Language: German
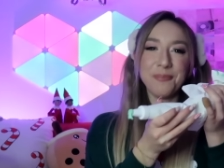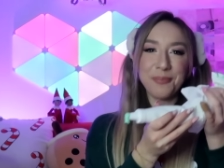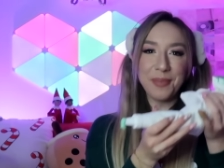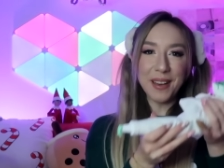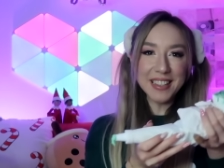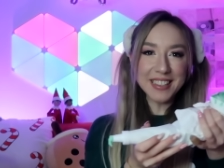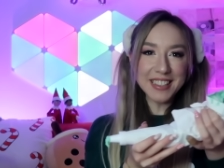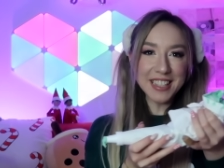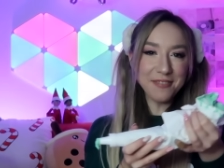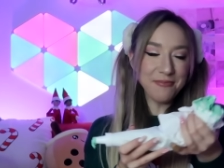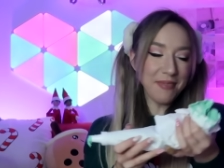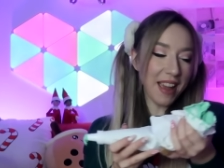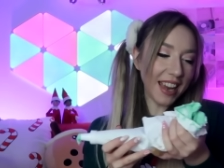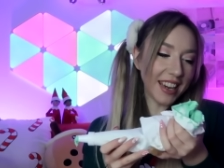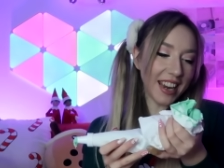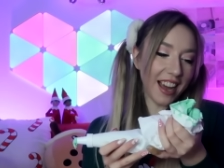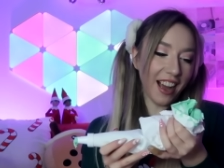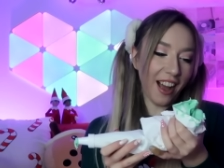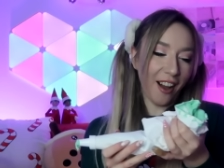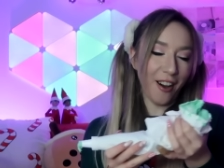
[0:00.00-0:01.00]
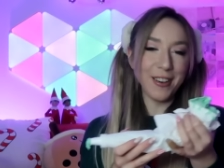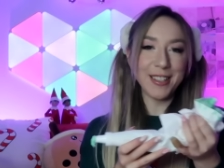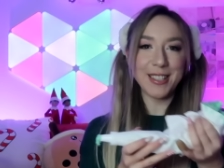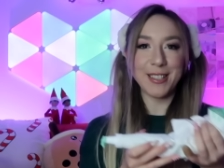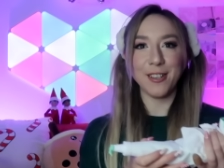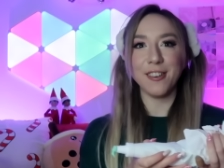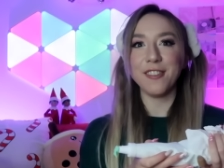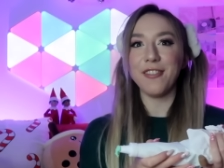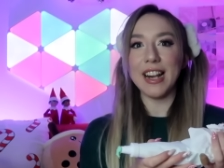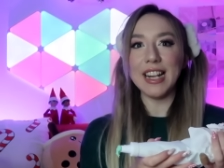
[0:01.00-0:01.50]
ein bisschen mehr da
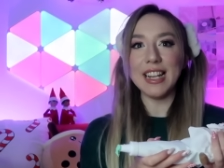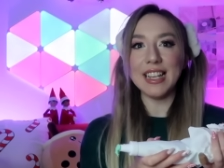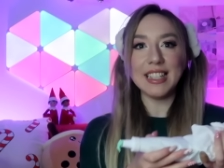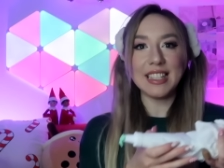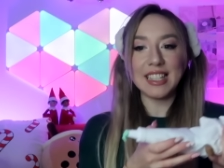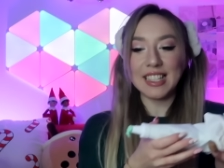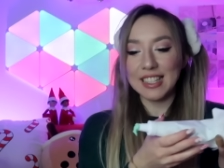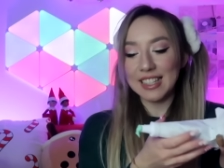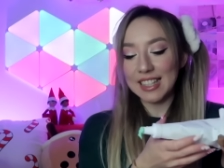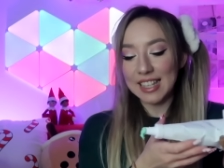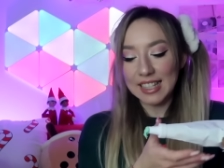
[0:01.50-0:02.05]
rausholen, weil ich,